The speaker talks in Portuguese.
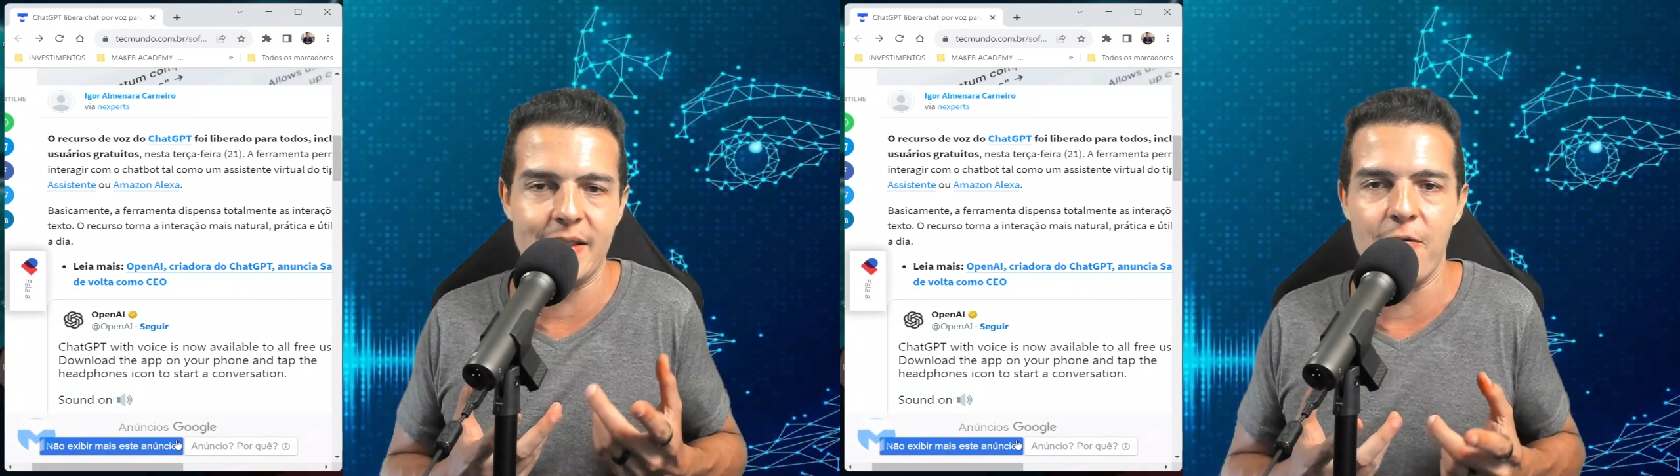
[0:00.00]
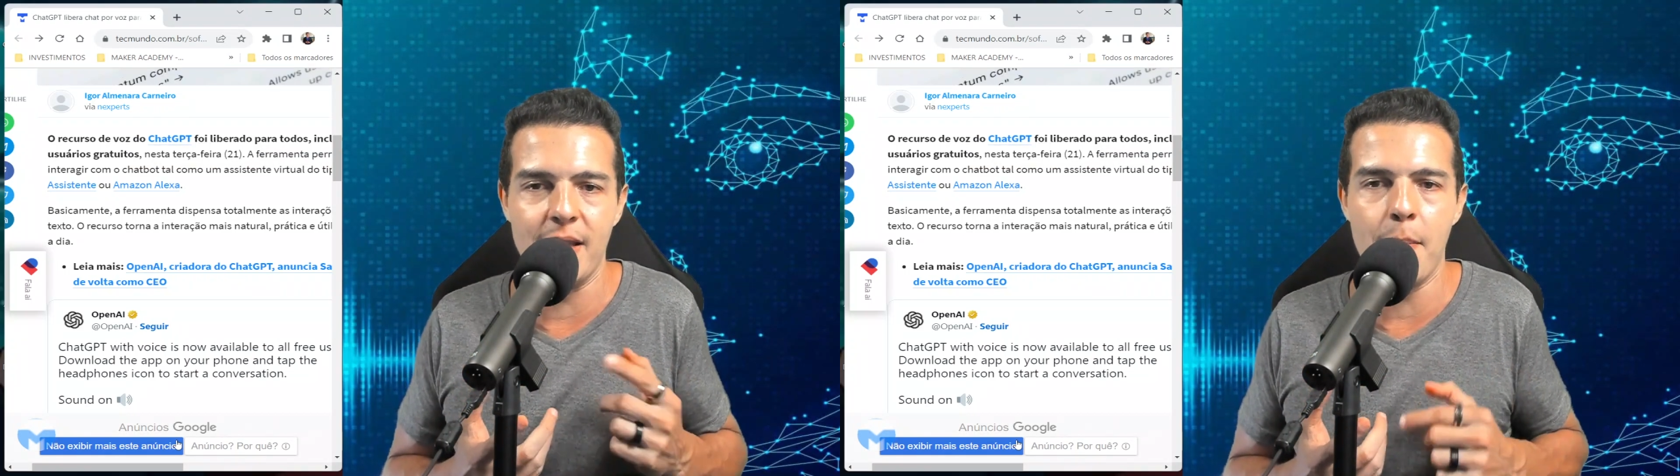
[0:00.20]

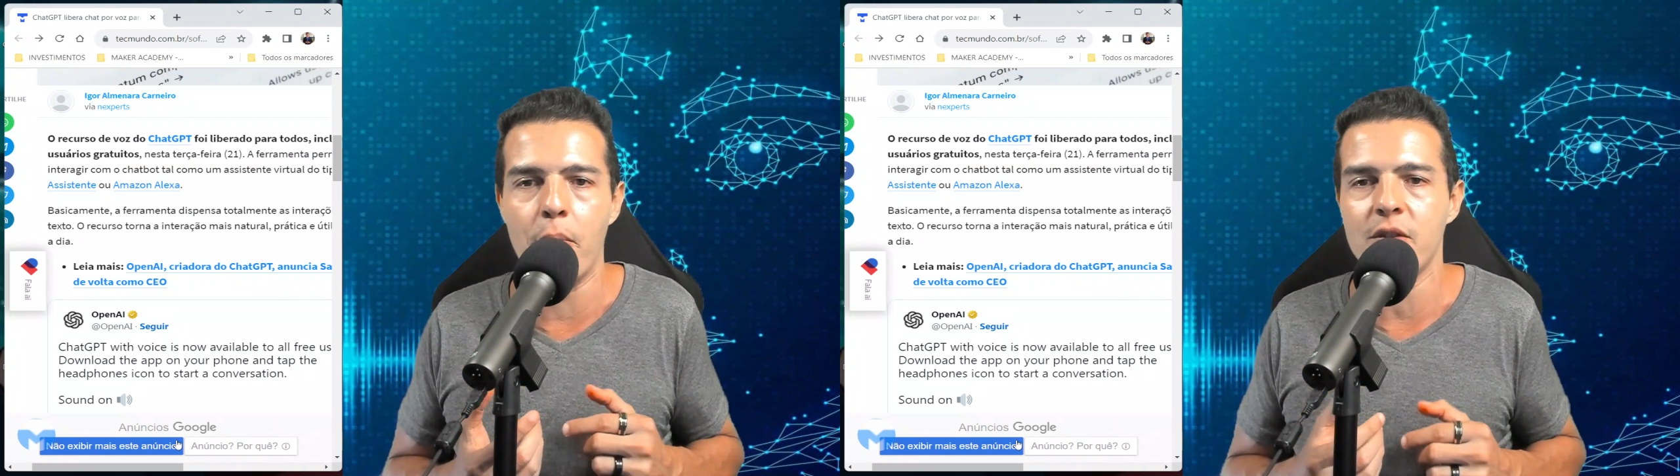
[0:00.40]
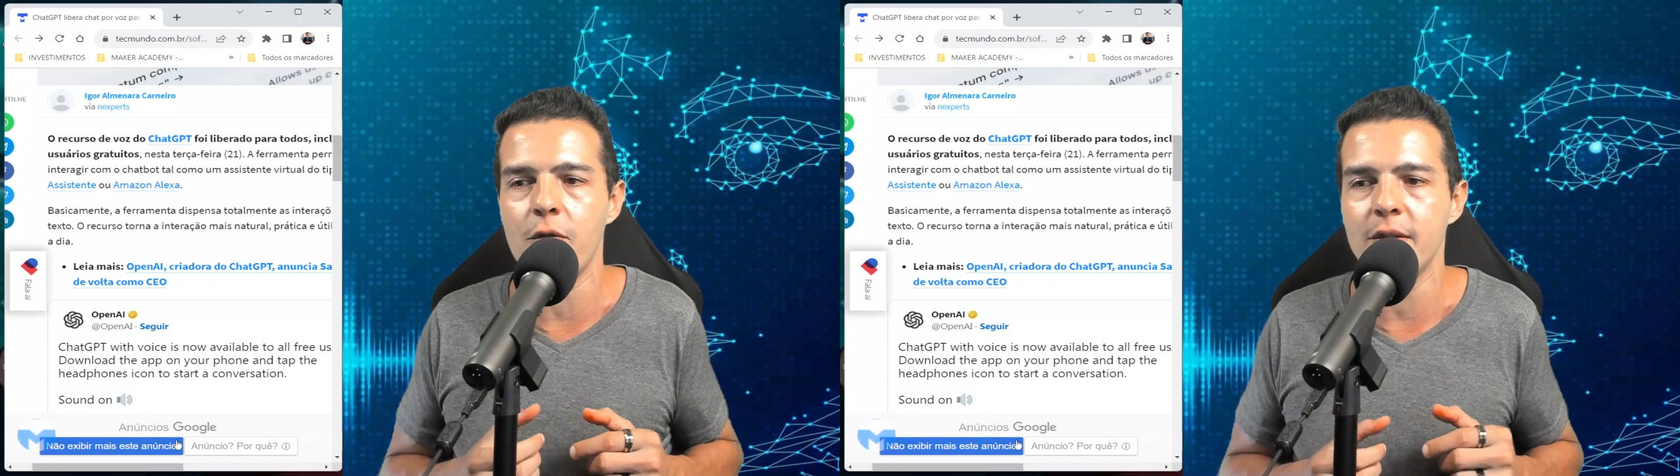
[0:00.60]
Você vê
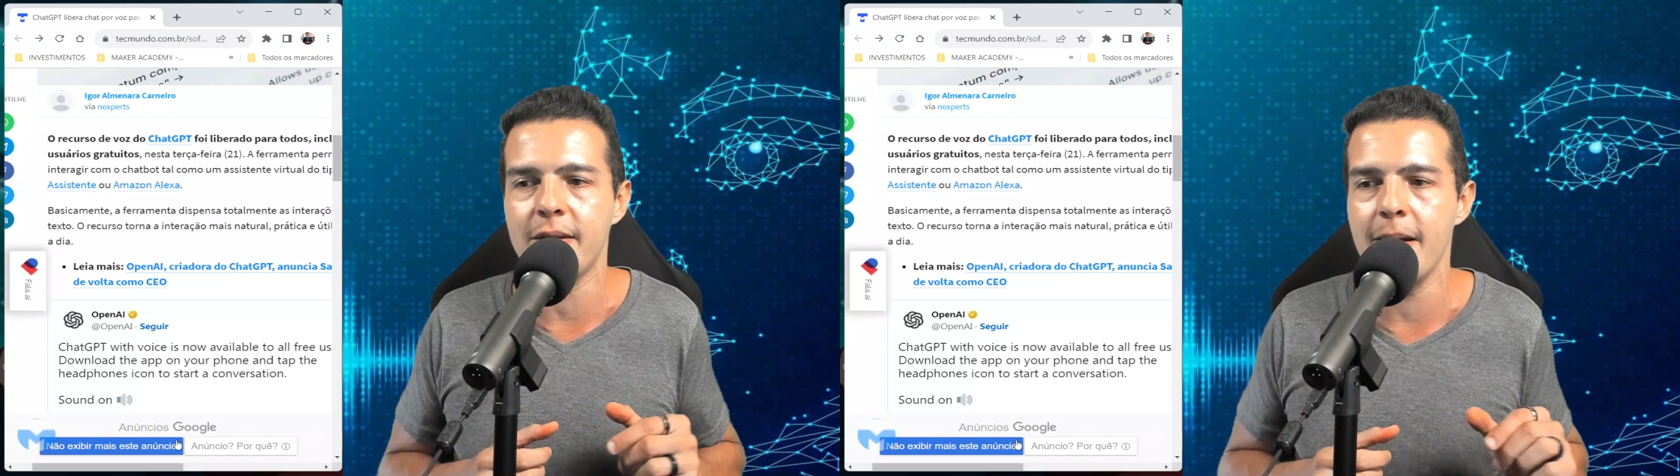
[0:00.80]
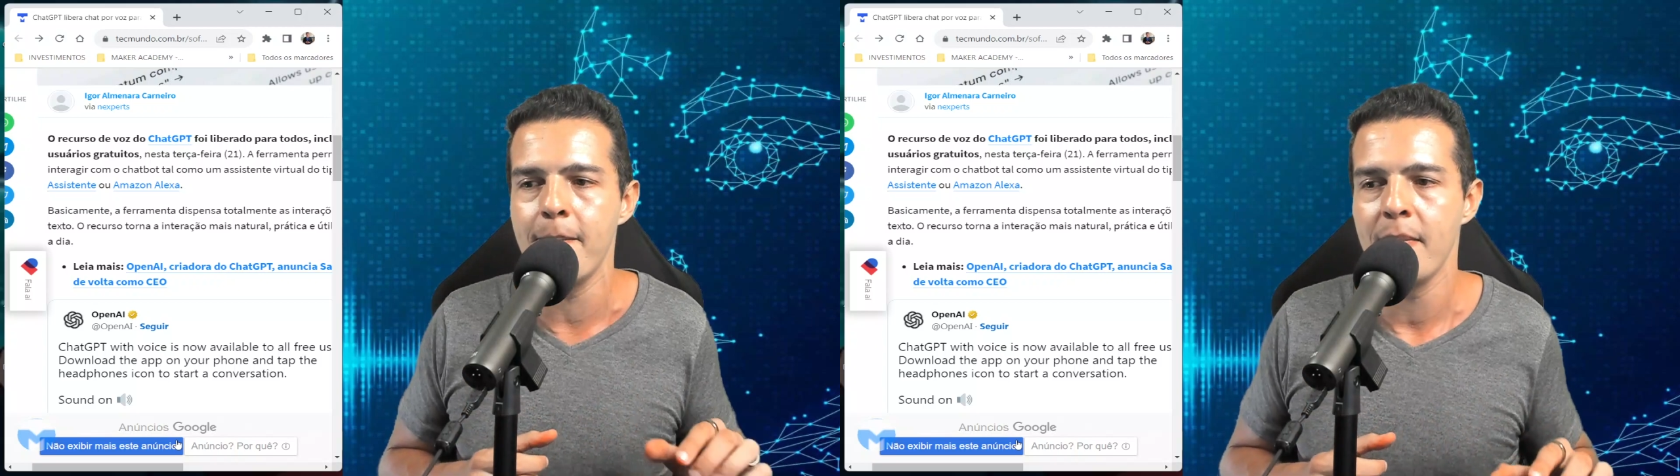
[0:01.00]
depois que
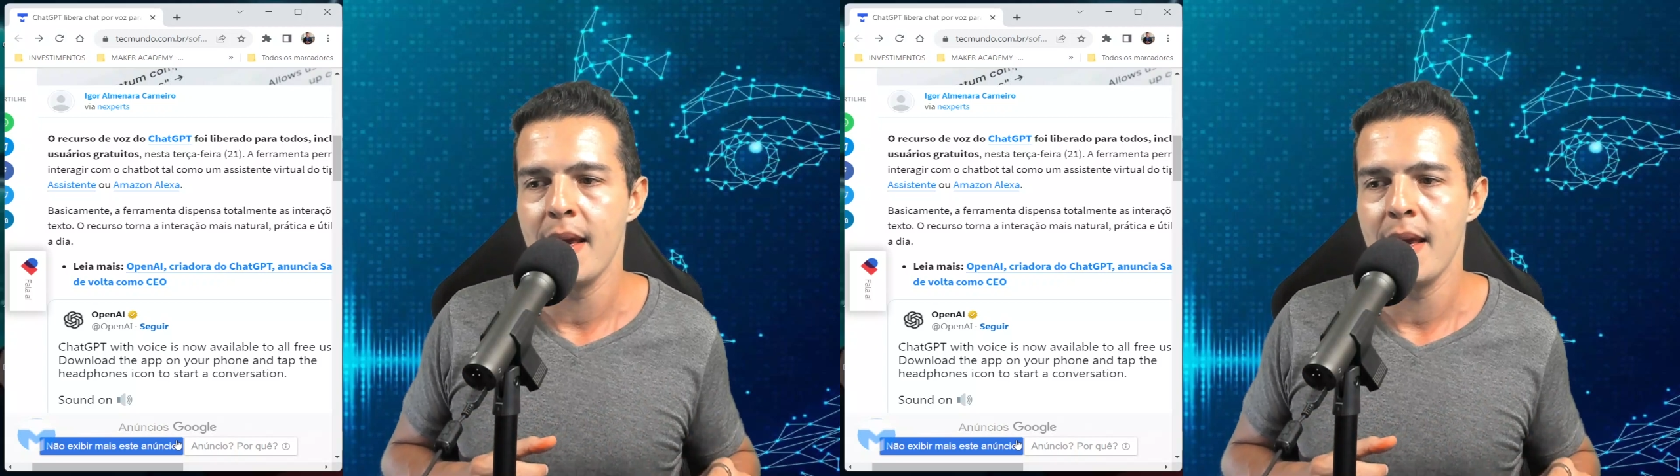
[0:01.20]
você